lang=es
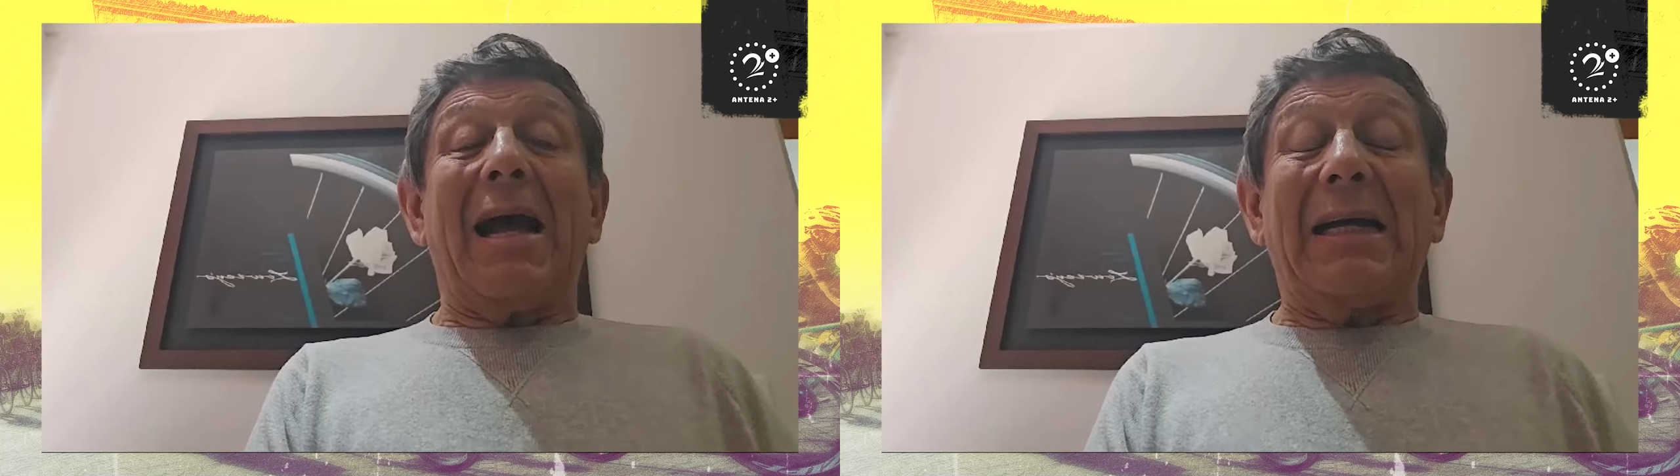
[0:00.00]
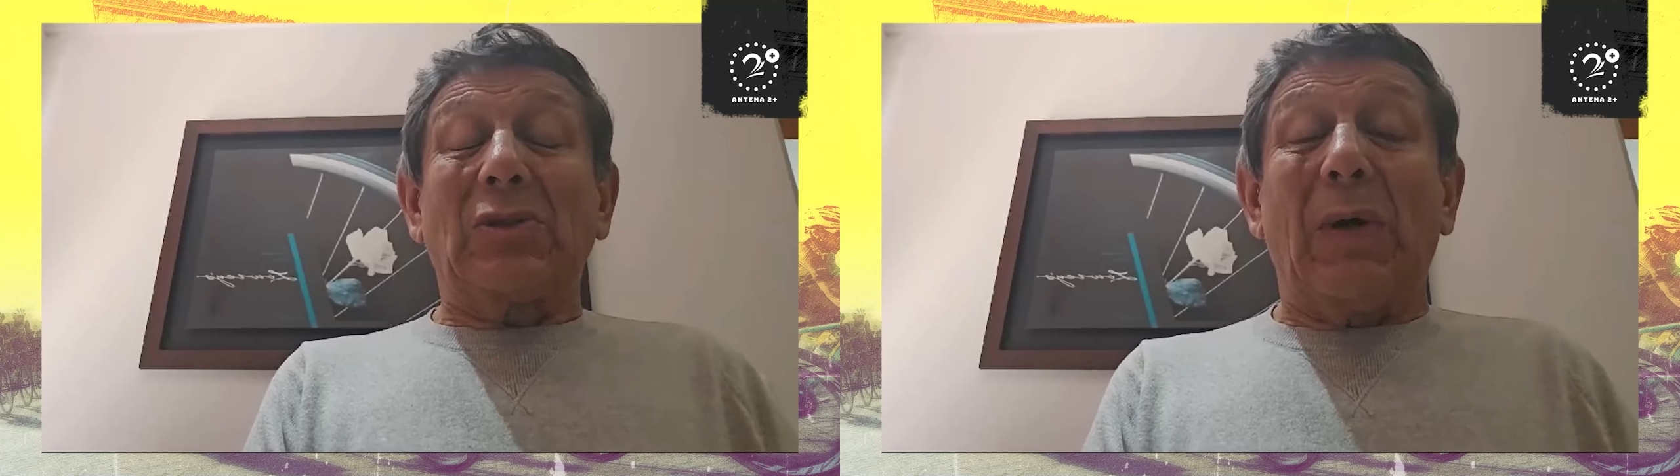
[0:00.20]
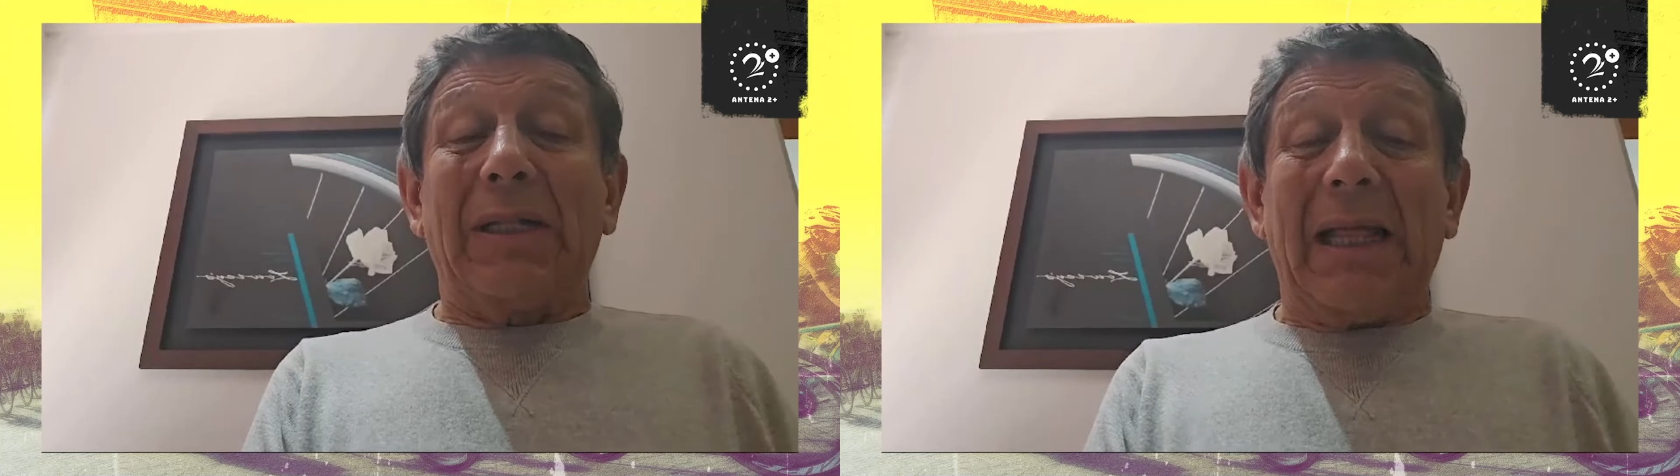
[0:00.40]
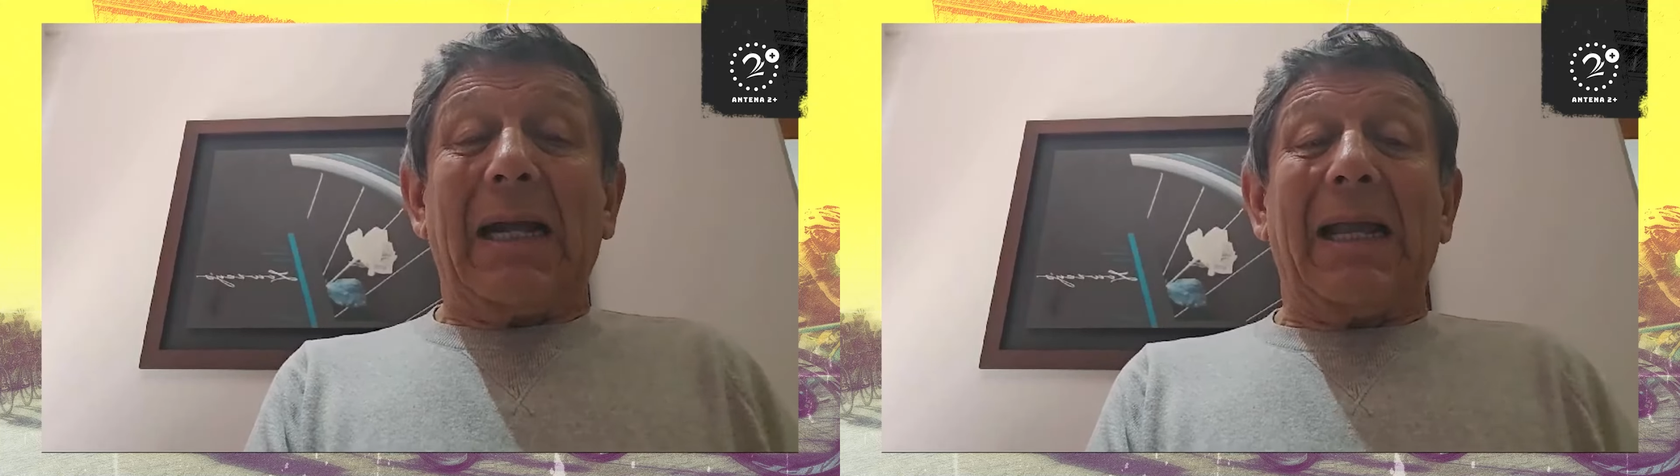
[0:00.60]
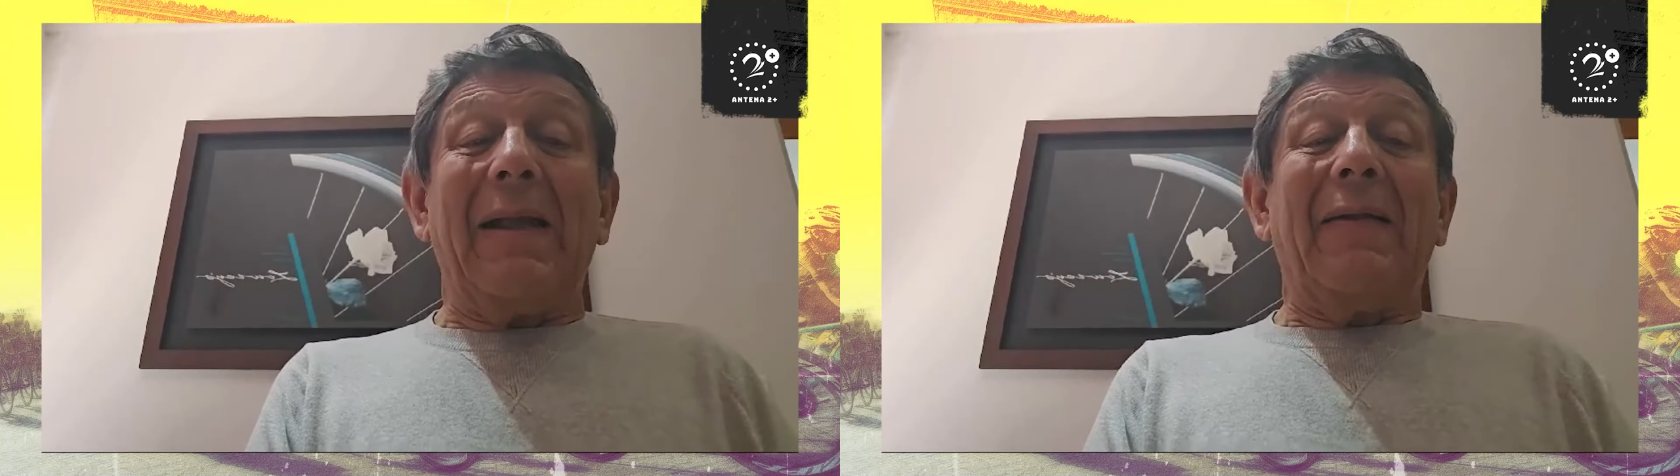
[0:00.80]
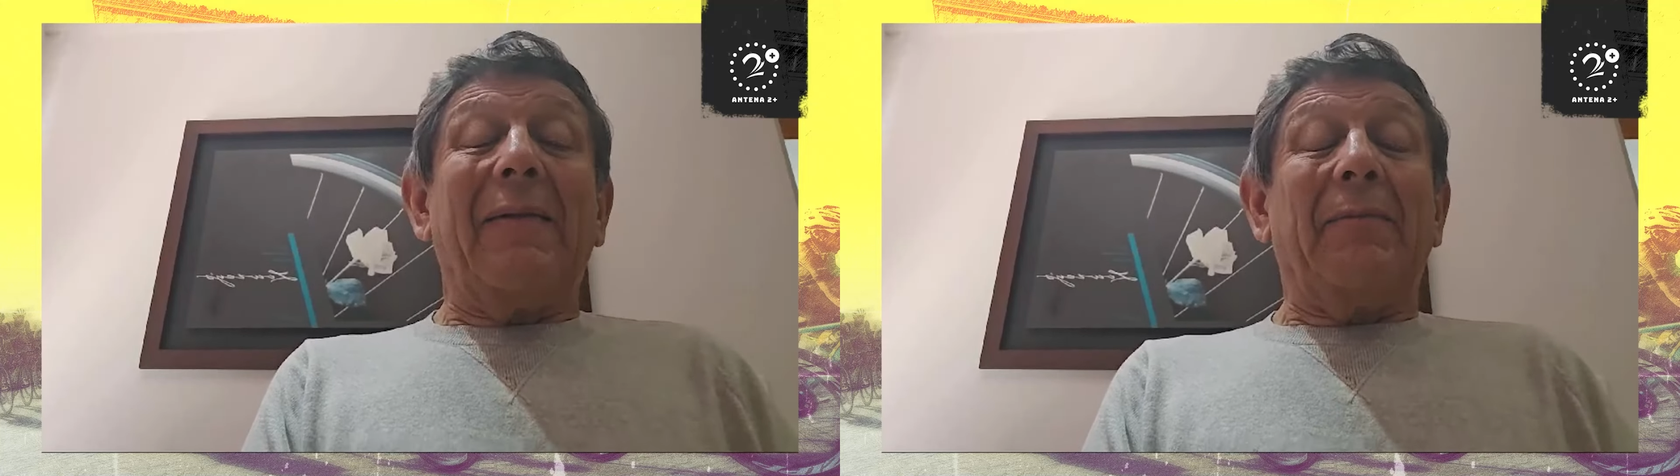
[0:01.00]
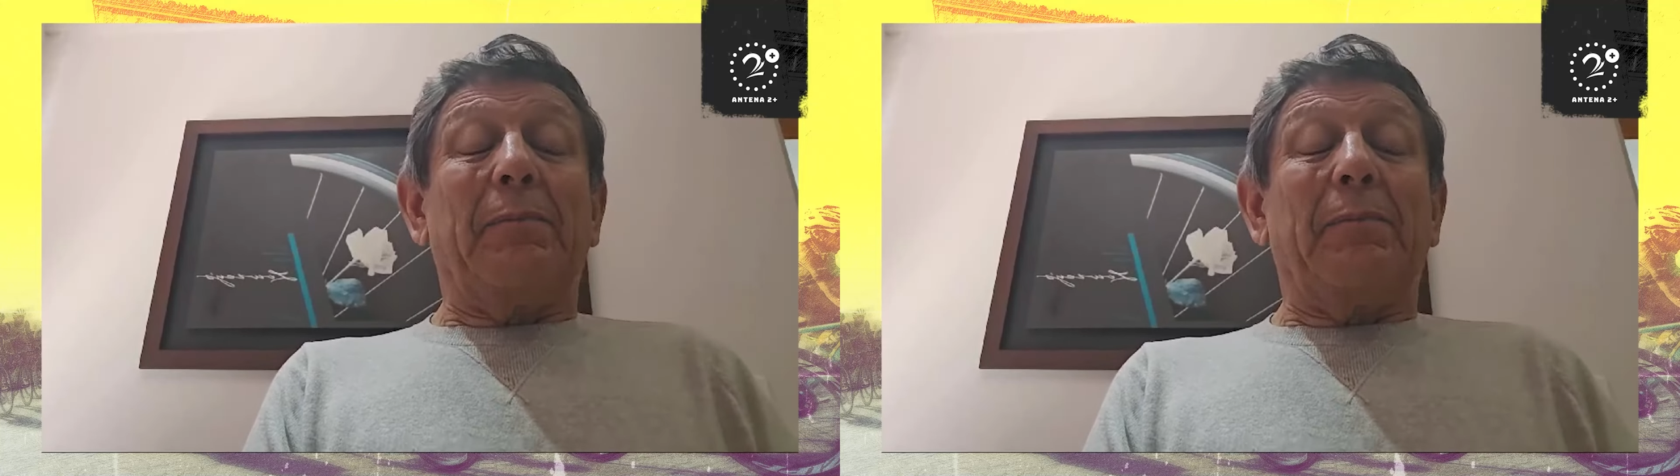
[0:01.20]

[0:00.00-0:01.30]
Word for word: haga su ataque